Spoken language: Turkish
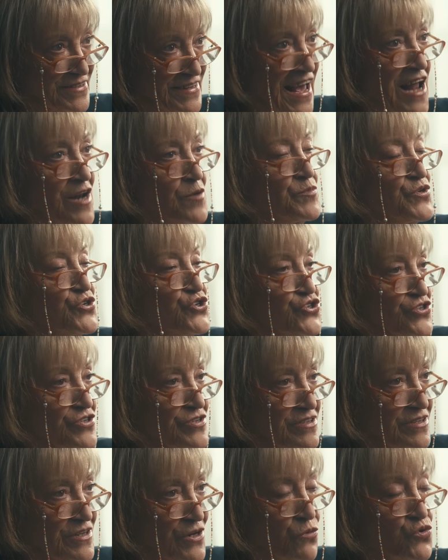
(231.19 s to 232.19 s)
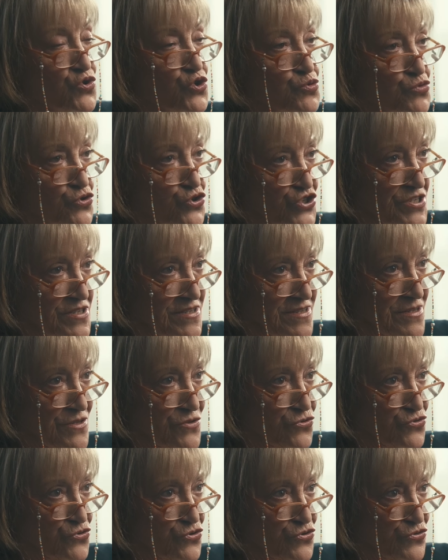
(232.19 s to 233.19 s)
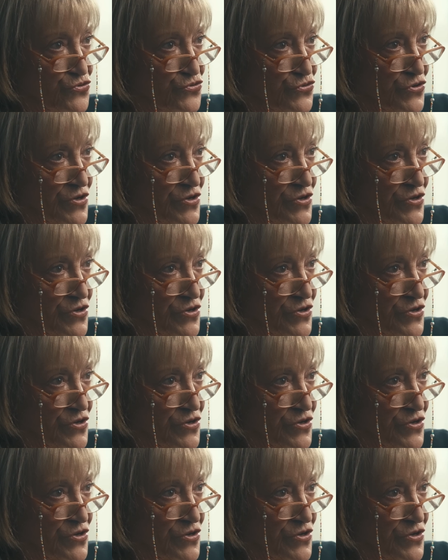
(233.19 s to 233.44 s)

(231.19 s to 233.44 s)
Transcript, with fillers: gelmiş, kavuşmuş hissediyor.